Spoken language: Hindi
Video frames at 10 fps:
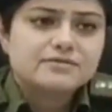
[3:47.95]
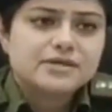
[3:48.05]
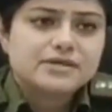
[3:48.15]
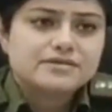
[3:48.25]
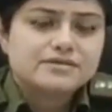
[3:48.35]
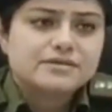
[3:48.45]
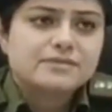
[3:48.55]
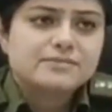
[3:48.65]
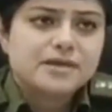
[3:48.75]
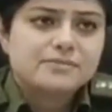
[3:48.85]
टू द
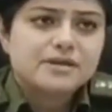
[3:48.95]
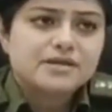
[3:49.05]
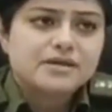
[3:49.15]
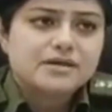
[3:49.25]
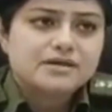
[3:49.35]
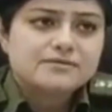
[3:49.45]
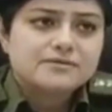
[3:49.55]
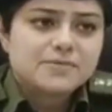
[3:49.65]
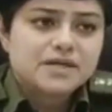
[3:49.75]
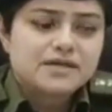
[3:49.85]
कंसर्न डिपार्टमेंट
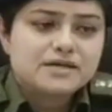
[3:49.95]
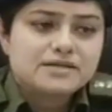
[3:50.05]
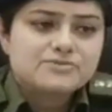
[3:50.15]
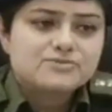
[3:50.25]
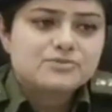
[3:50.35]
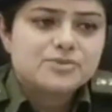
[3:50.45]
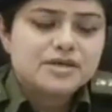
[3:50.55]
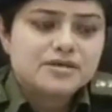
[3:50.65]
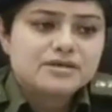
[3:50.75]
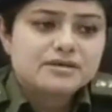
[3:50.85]
सिमिलरली जो भी